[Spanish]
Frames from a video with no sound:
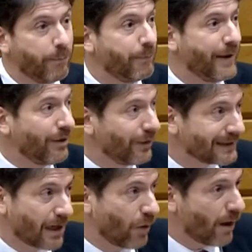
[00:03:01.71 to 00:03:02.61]
Pero
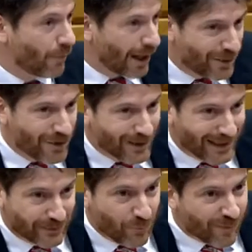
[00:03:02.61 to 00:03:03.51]
esa colaboración, que
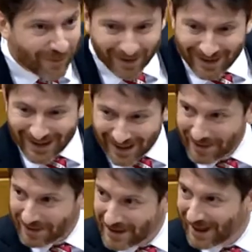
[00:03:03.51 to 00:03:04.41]
es muy fácil de
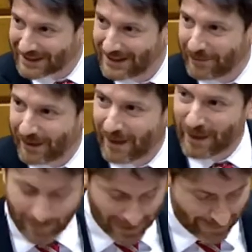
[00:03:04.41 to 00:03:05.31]
decir así, ¿verdad?, de
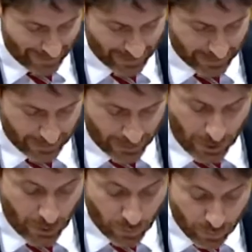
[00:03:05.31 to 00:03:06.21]
palabra,
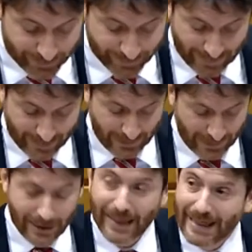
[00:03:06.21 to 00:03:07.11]
no es fácil
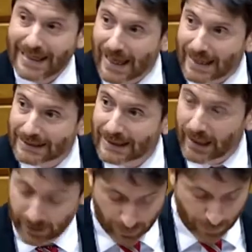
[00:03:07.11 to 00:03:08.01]
y ha de
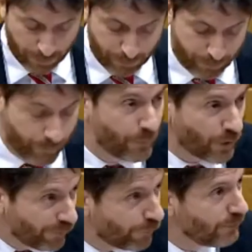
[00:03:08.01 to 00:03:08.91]
ser
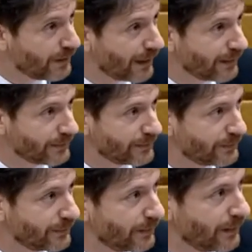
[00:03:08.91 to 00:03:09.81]
profunda,
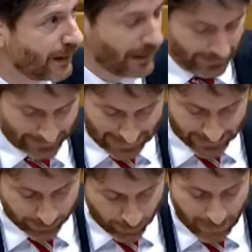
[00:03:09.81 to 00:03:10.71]

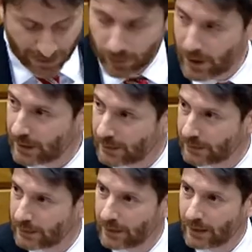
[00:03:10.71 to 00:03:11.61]
transformadora
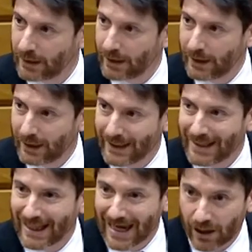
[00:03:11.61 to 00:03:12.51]
y
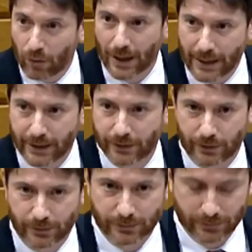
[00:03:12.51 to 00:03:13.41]
de largo aliento.